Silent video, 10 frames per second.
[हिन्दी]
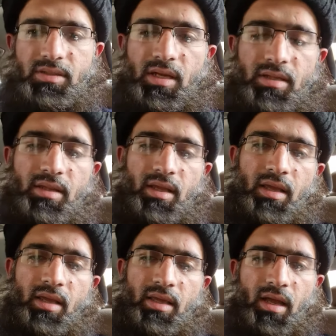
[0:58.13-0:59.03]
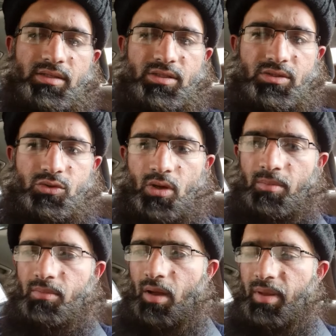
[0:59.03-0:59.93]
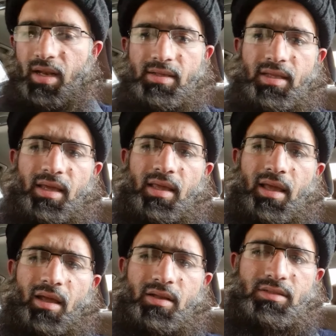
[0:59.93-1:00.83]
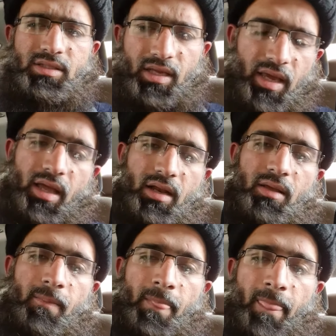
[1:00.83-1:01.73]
करते हैं या जिस जो हम हमें लगता है कि यार इसकी खैर है